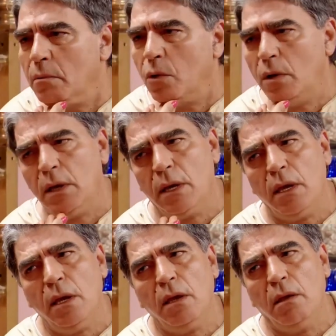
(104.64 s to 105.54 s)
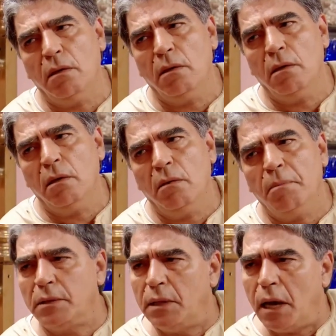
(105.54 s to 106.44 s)
بقول لك ايه
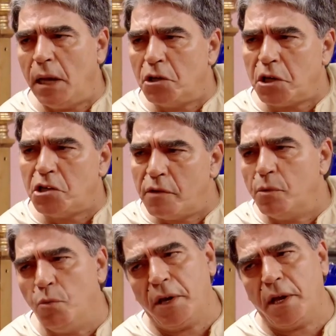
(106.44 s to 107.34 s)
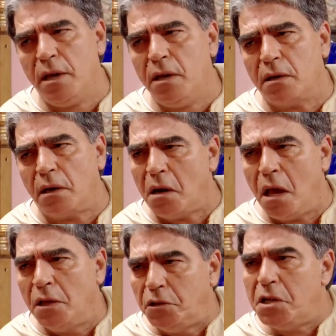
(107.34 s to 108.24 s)
ما تدخليش عيشه في ام الخير
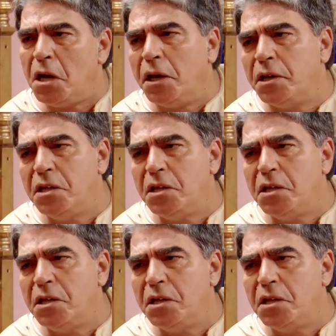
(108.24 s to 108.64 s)
دي غير